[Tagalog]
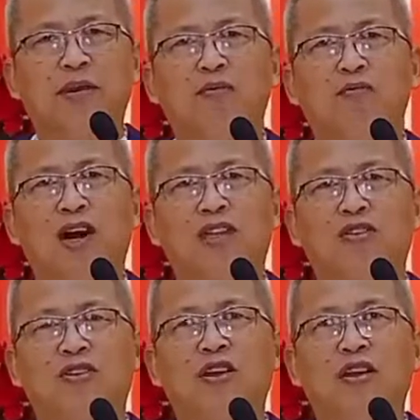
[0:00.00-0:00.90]
imong
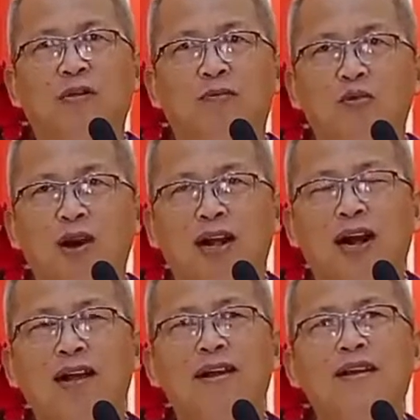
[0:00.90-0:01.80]
buhaton,
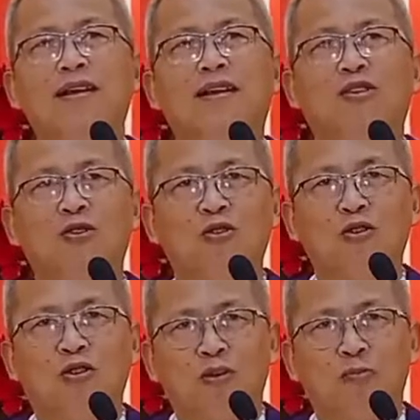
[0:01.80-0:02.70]
buwagan o
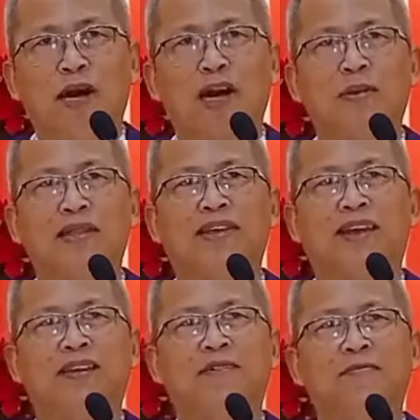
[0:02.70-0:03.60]

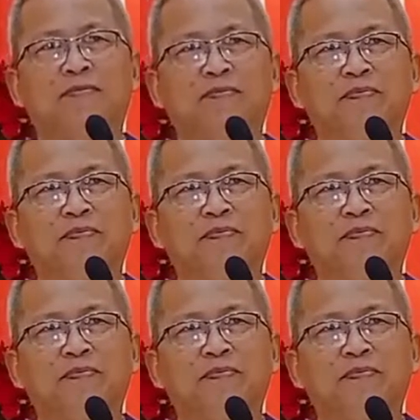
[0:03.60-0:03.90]
pakamatyan.